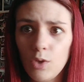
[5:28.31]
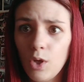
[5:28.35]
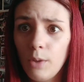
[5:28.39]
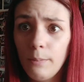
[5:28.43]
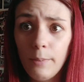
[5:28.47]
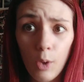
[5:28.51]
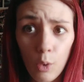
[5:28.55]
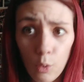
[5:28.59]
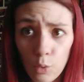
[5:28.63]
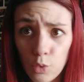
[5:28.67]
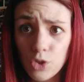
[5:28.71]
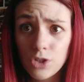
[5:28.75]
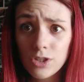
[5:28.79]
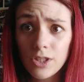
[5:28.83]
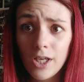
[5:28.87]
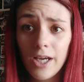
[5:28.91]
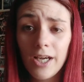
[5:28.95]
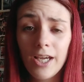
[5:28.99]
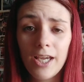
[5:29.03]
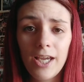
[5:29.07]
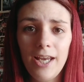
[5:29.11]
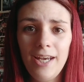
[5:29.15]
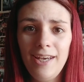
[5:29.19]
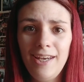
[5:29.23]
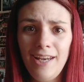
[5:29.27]
no me gusta
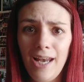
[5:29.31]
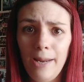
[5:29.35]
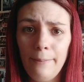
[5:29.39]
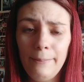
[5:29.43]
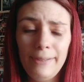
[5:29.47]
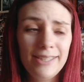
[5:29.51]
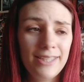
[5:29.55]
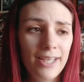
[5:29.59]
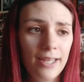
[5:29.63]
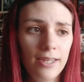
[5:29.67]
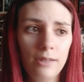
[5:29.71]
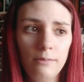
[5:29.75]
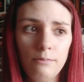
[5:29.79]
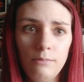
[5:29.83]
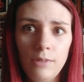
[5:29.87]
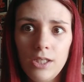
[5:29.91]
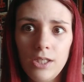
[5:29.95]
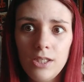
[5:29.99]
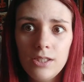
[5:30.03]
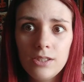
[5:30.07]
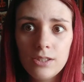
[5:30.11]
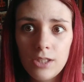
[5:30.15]
que ni la mitad de mis